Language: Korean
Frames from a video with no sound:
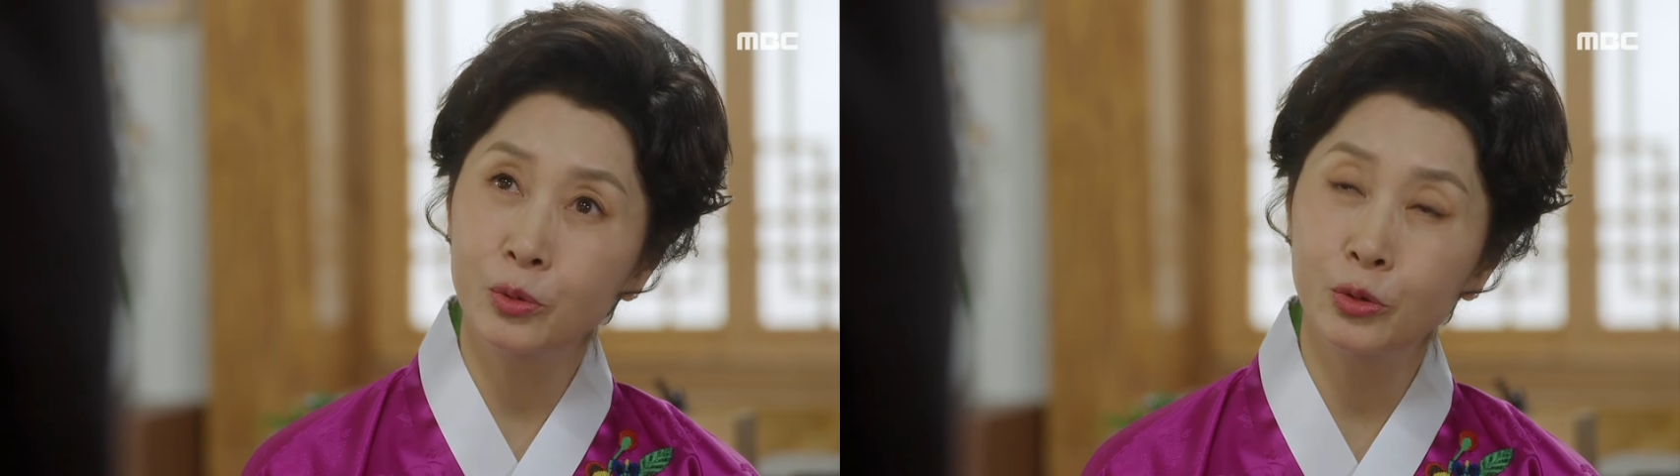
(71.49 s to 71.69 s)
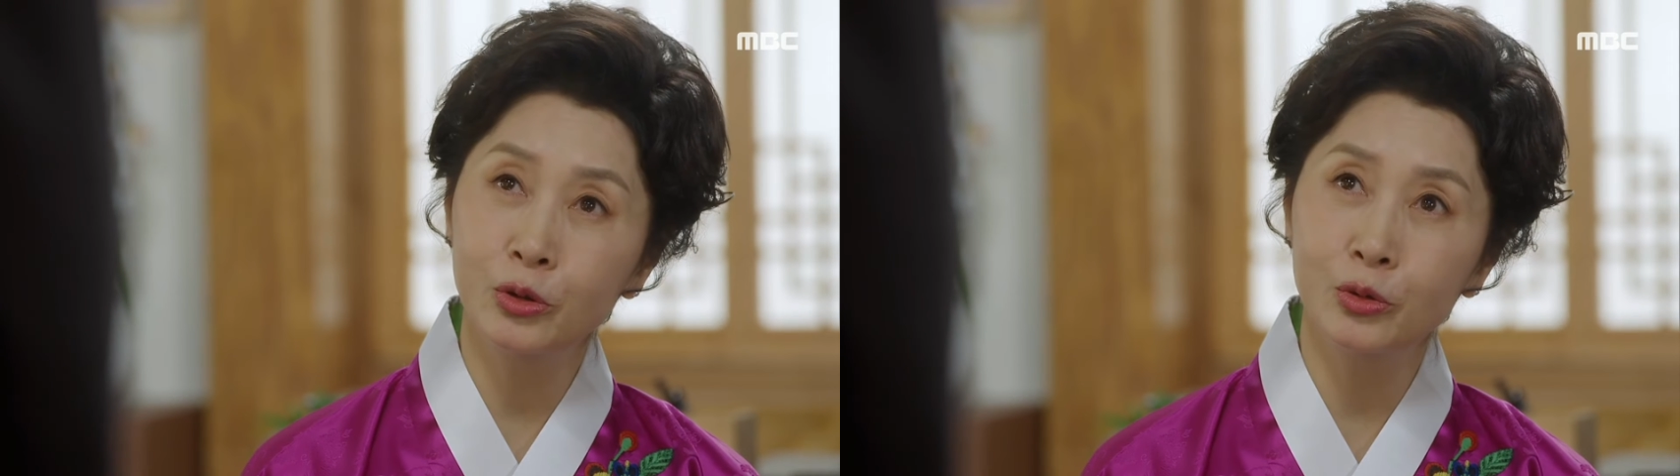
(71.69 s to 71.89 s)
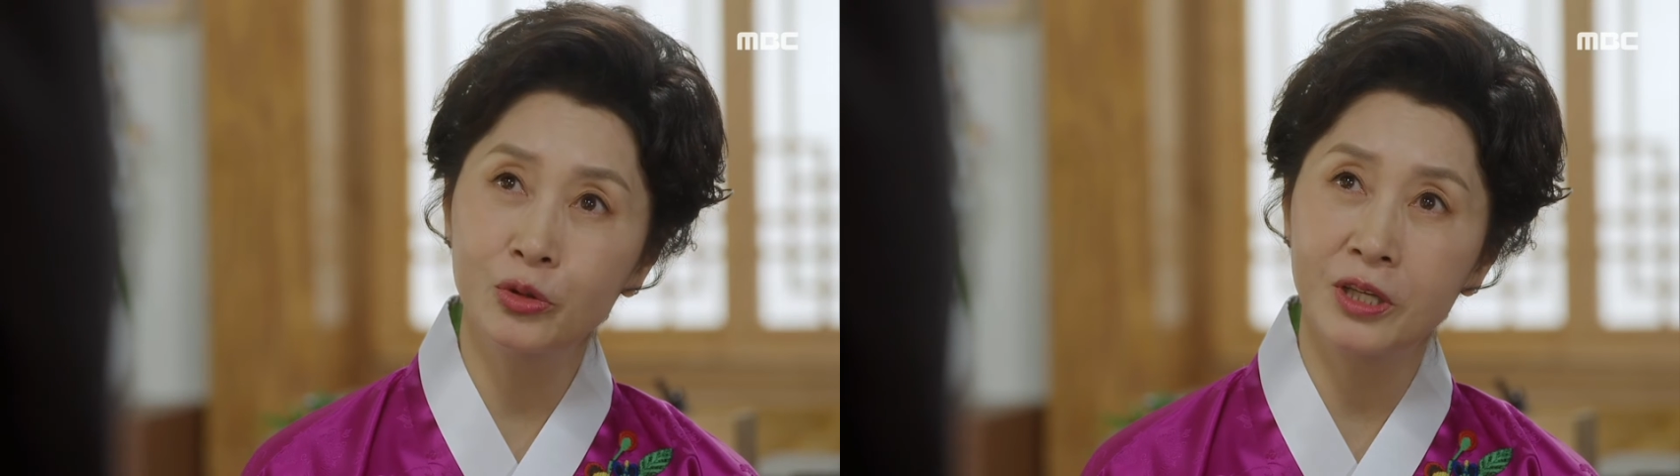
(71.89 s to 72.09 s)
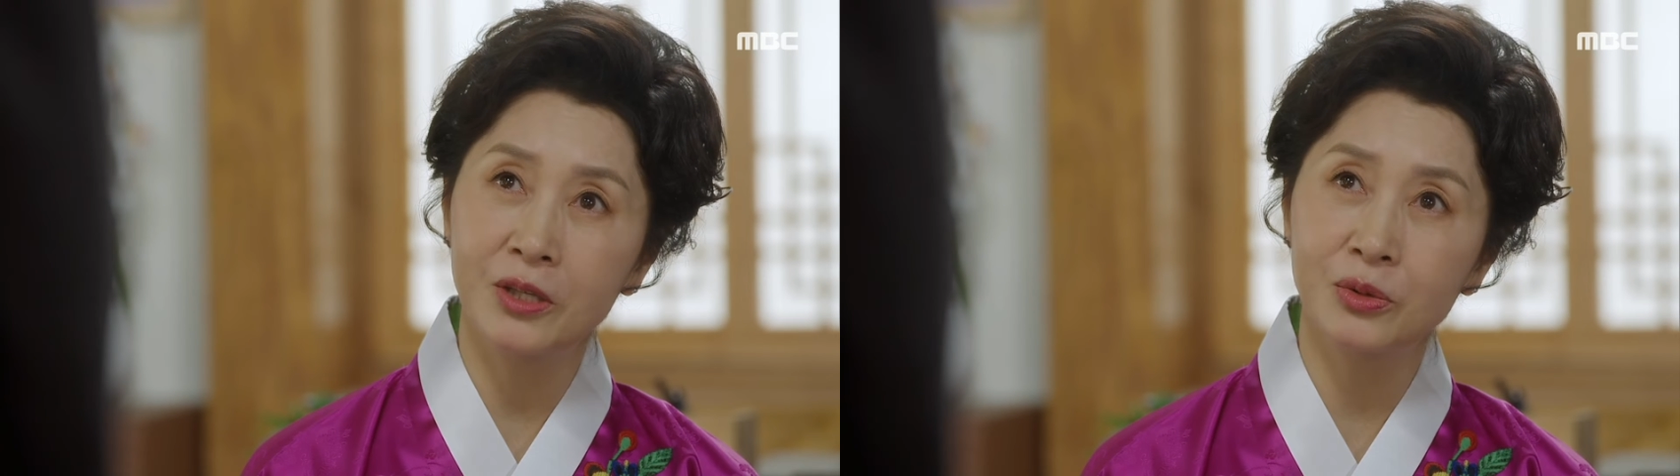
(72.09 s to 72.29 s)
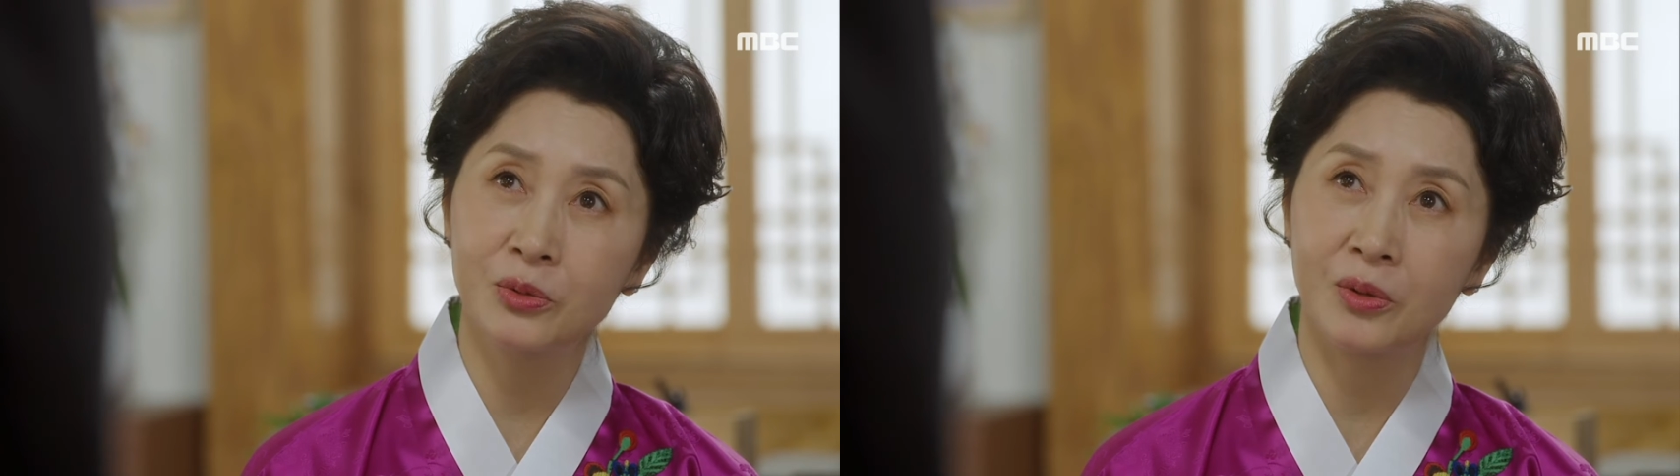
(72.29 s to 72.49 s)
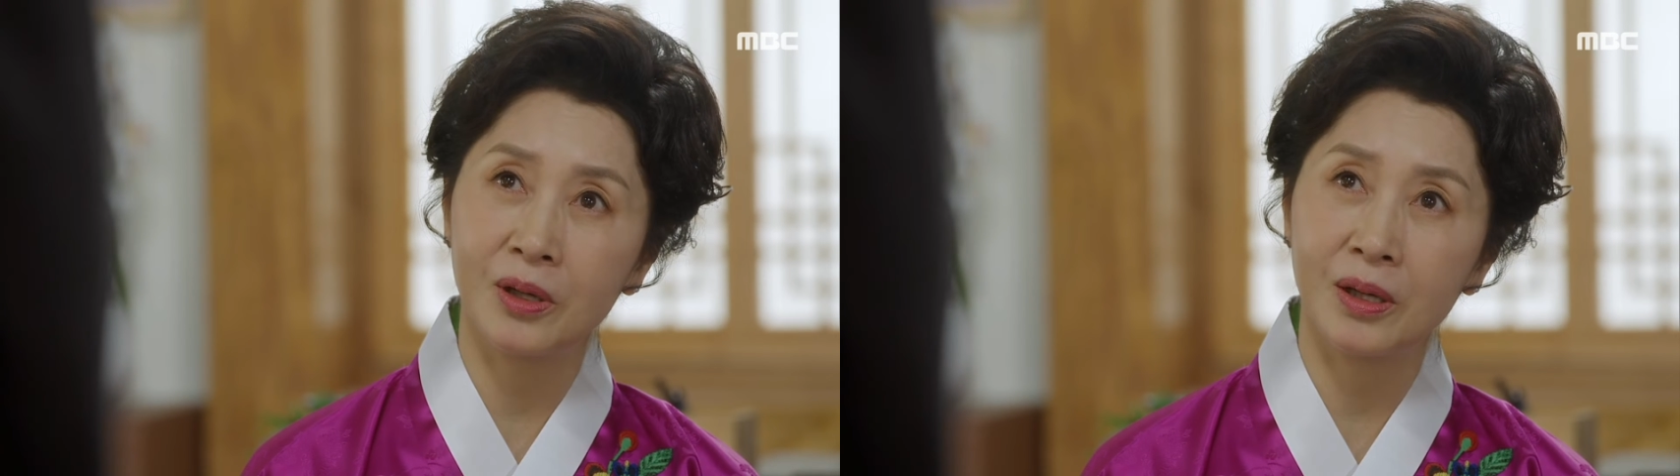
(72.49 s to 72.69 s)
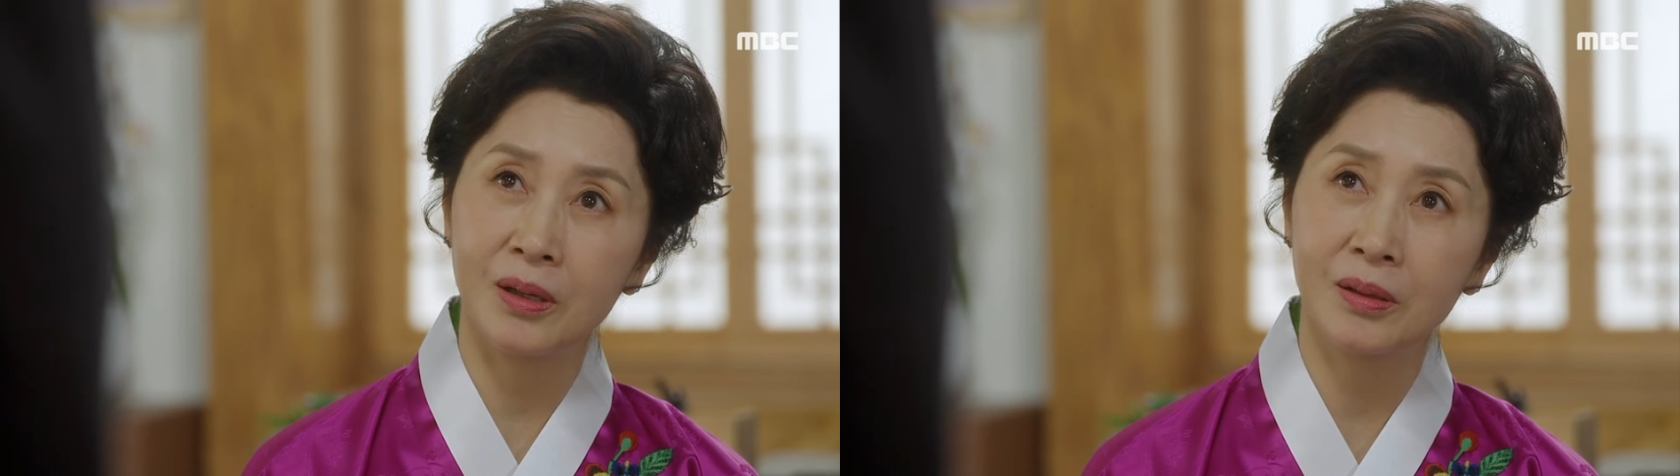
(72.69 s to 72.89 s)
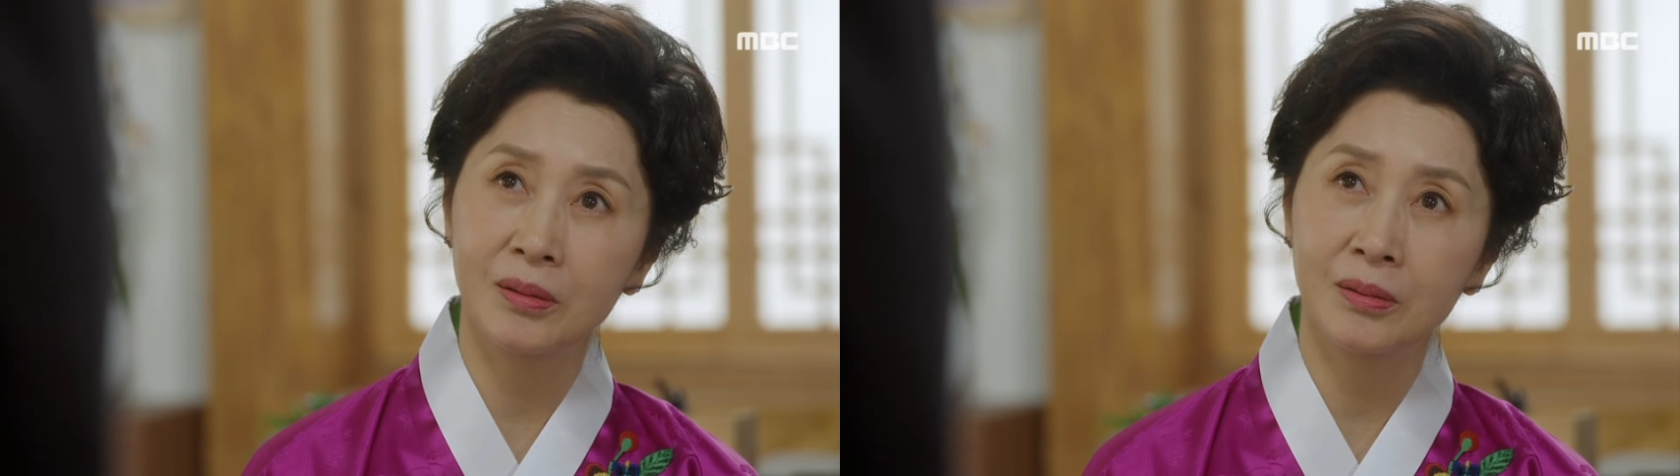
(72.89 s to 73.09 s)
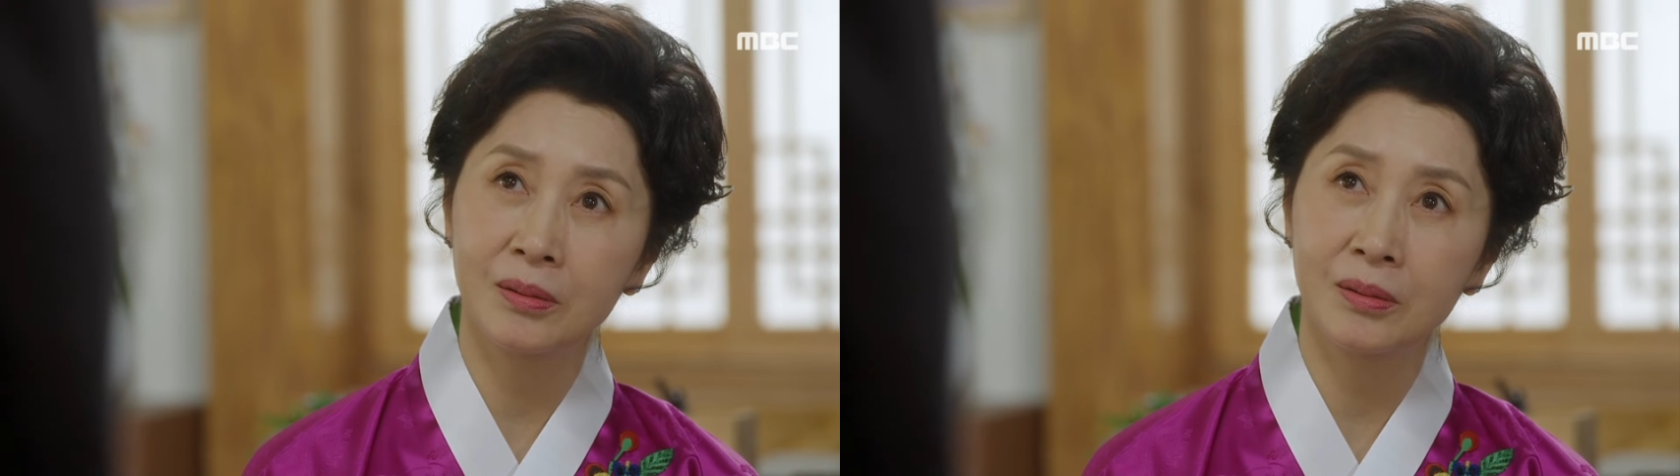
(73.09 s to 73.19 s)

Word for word: 부를 누리게 해주는 거야.